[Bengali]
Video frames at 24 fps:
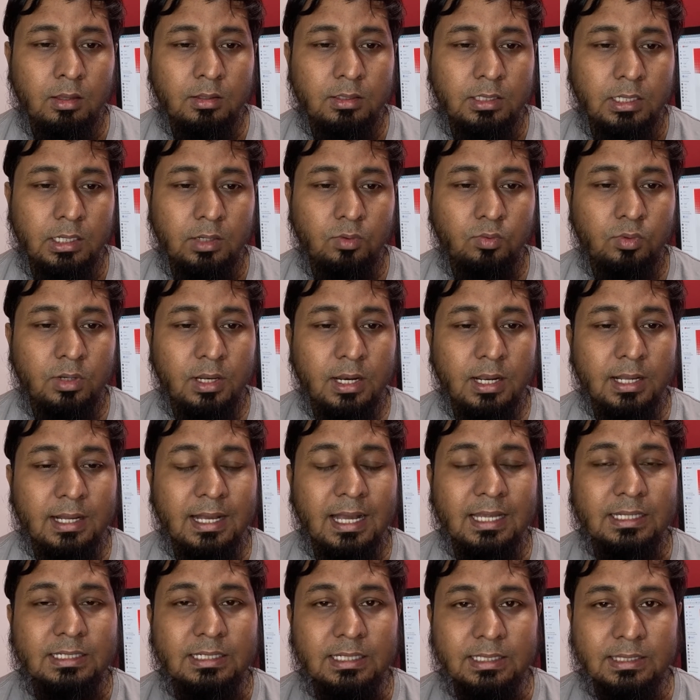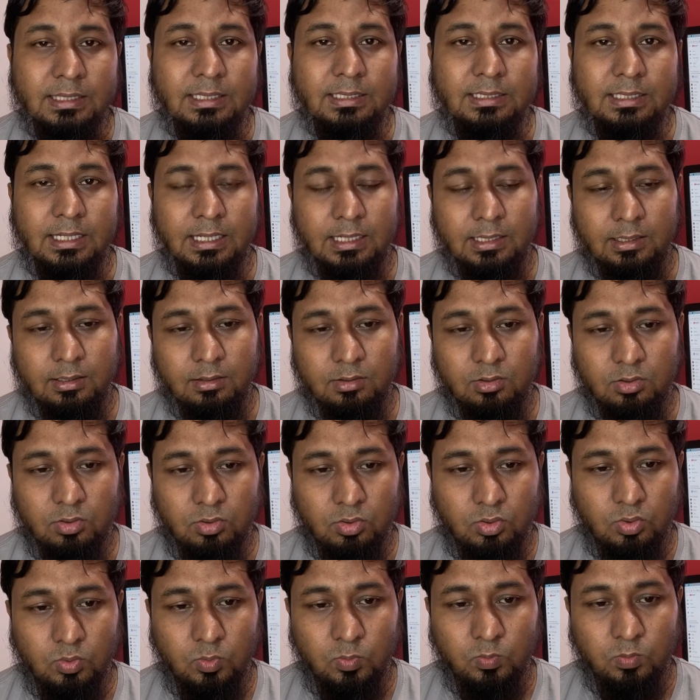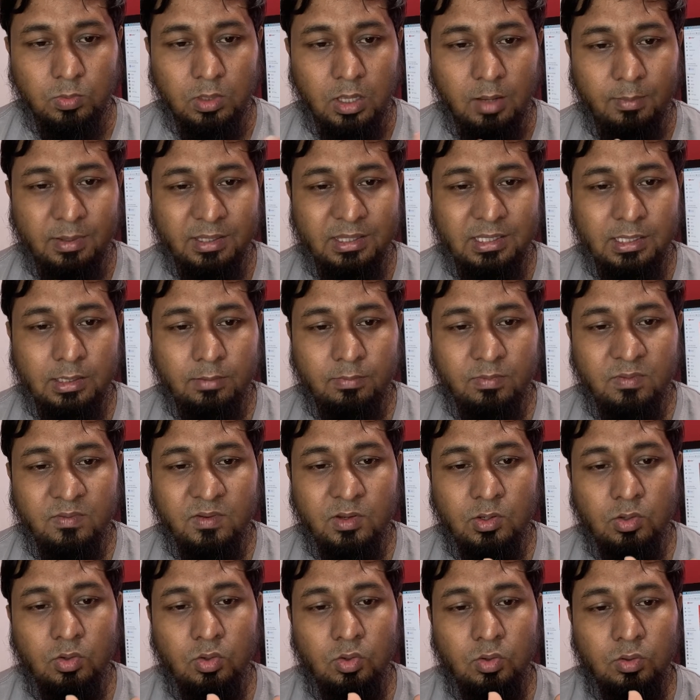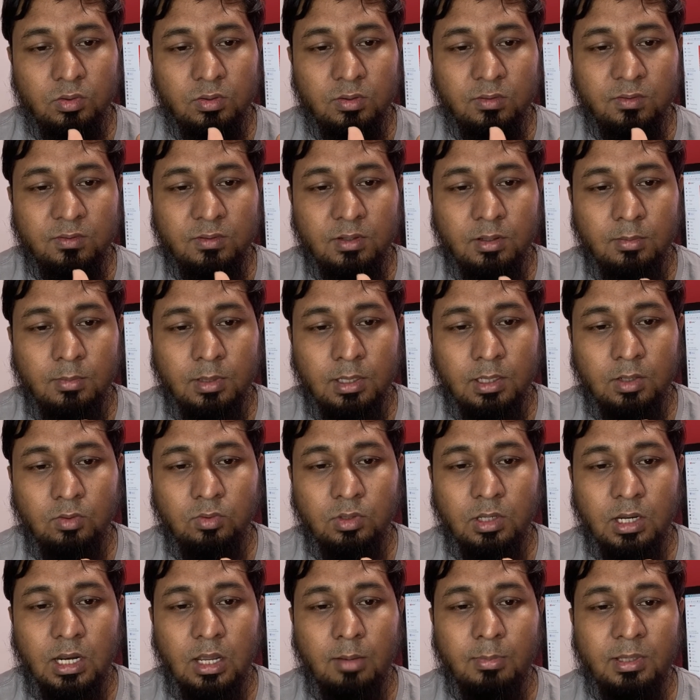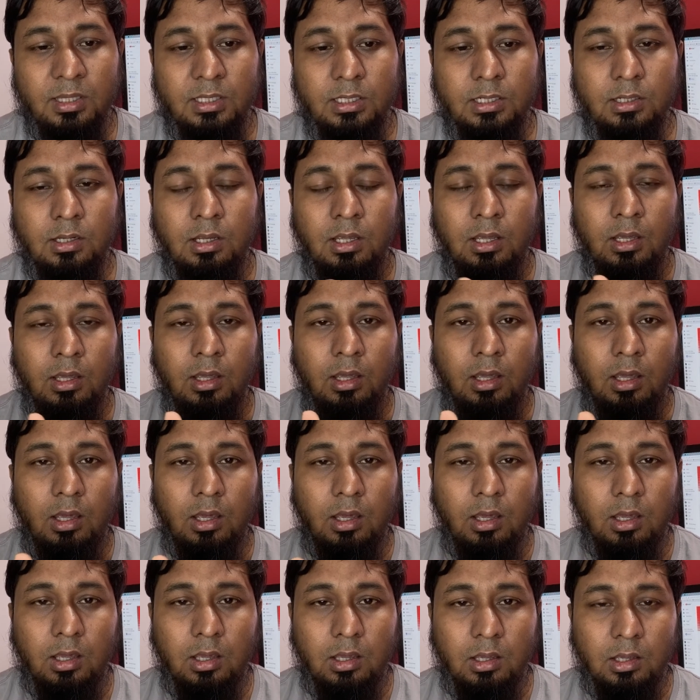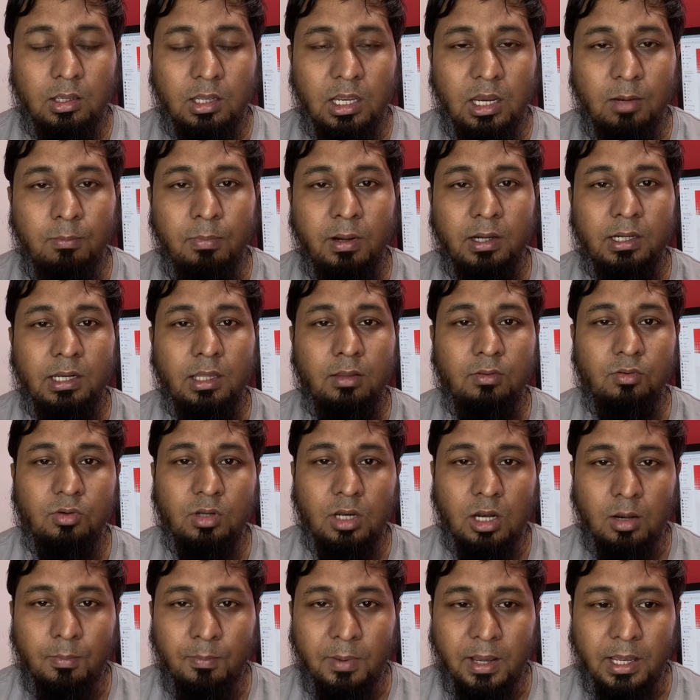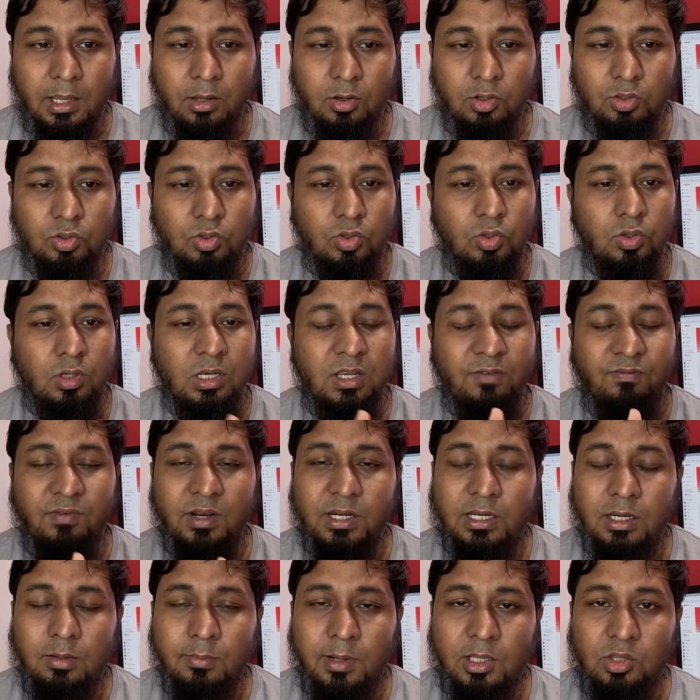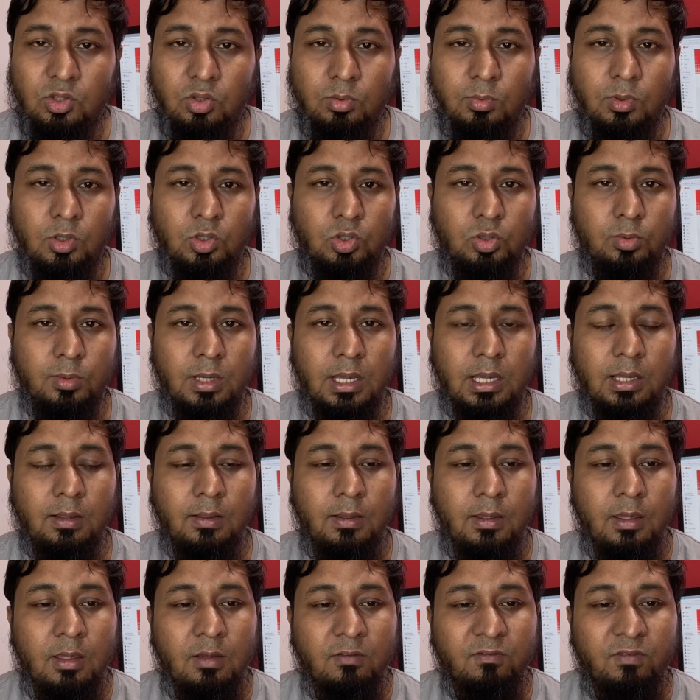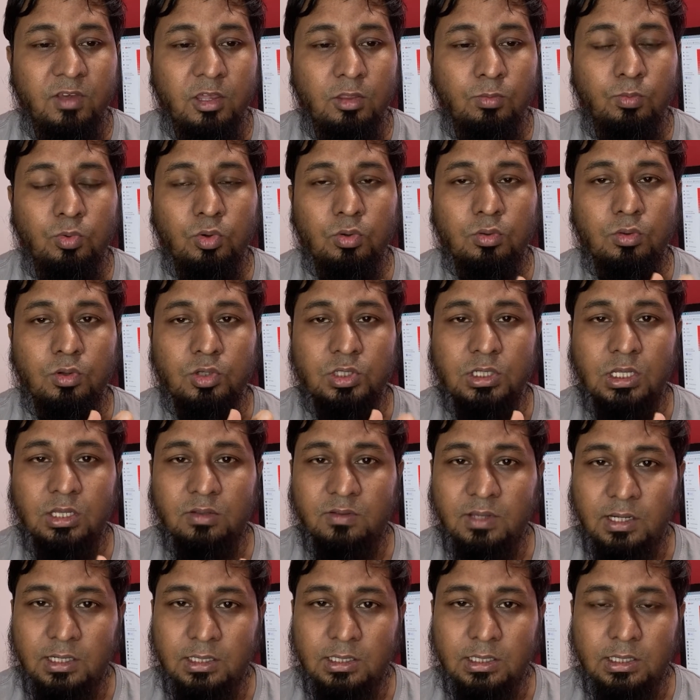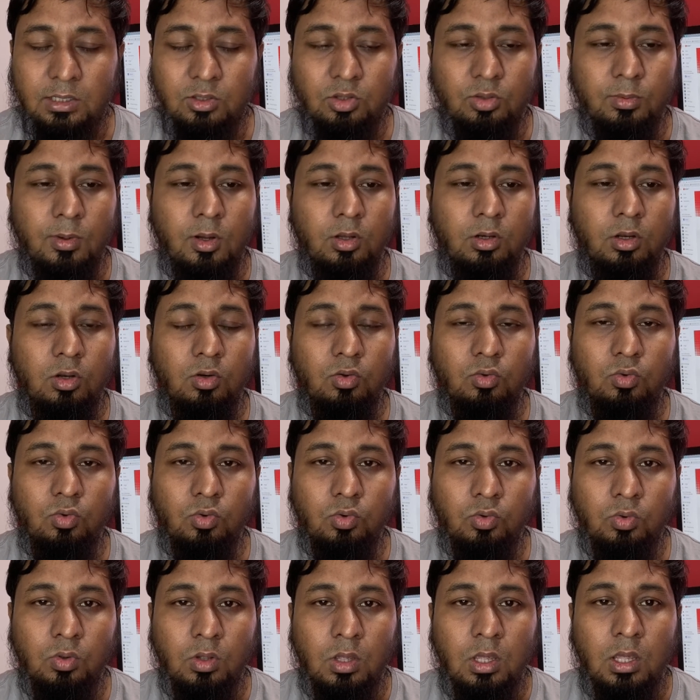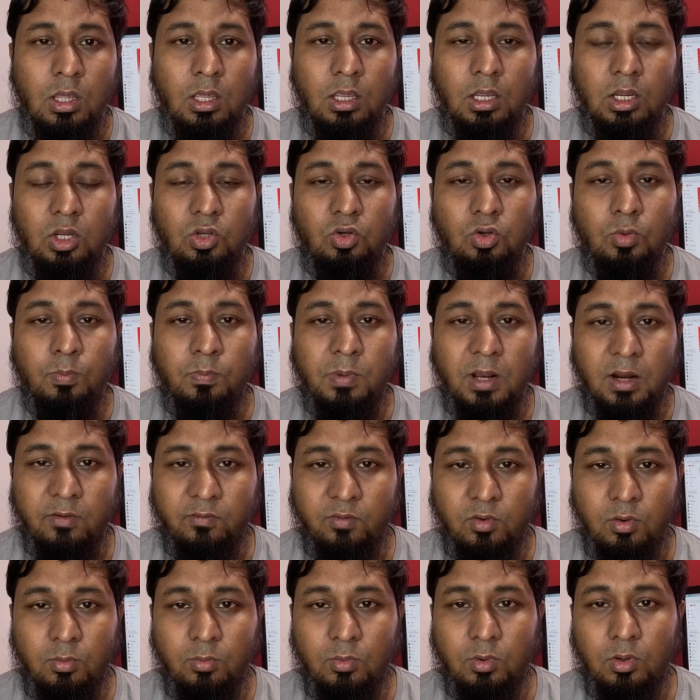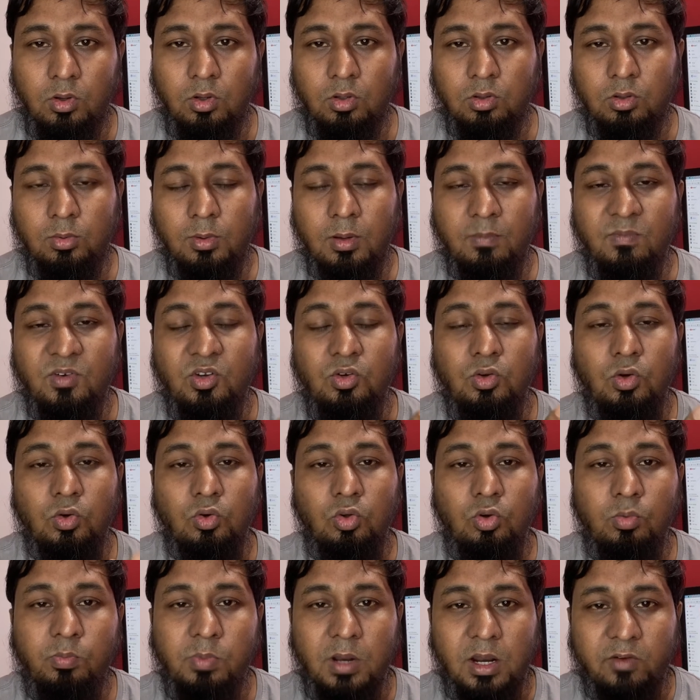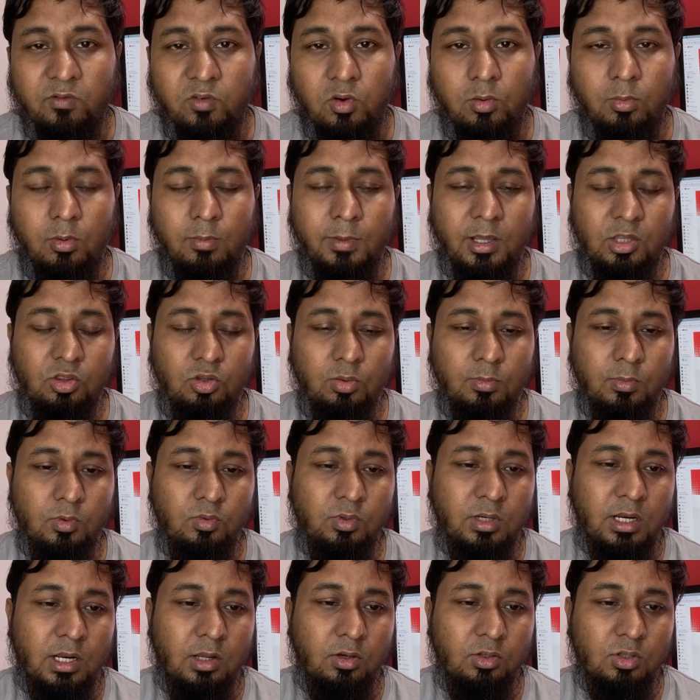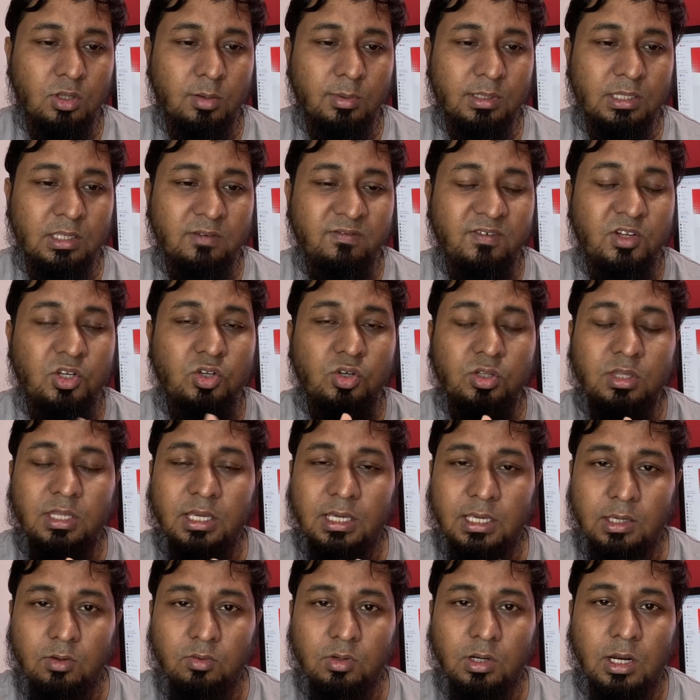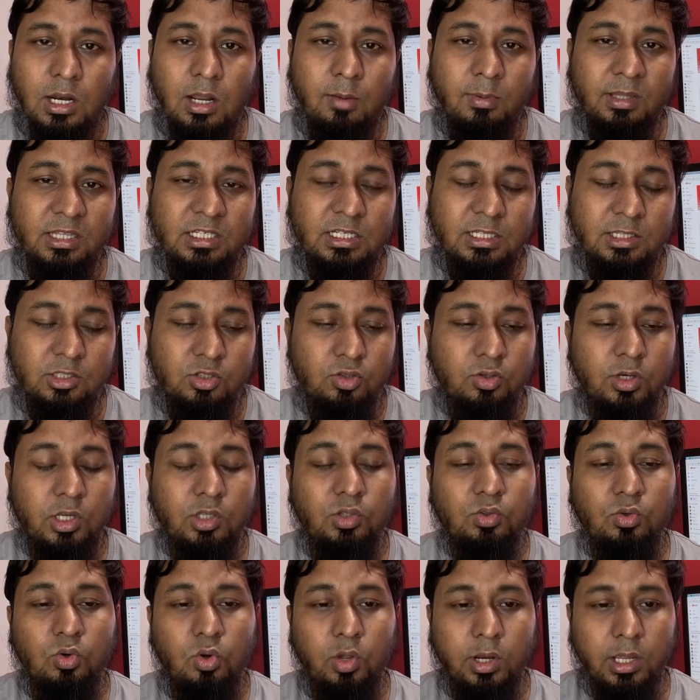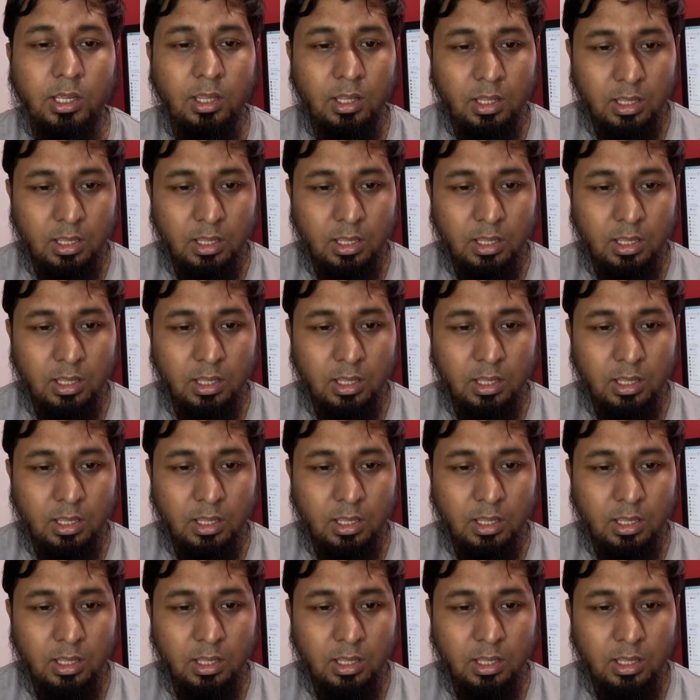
যে ওনারা কাজ শিখতে চান তো আমাদের বিভিন্ন সিস্টেমে ওনারা আমাদের অ্যাডভার্টাইজ ওনারা পায় হয়তো লিফলেটের মাধ্যমে অথবা ফেসবুক সোশ্যাল সাইটে অথবা অন্যান্য কোনো ইউটিউব প্ল্যাটফর্ম অথবা ভিডিও কোনো প্ল্যাটফর্মের মাধ্যমে ওনারা হয়তো আমাদের ভিডিও দেখে ওনারা আমাদের সাথে যোগাযোগ করে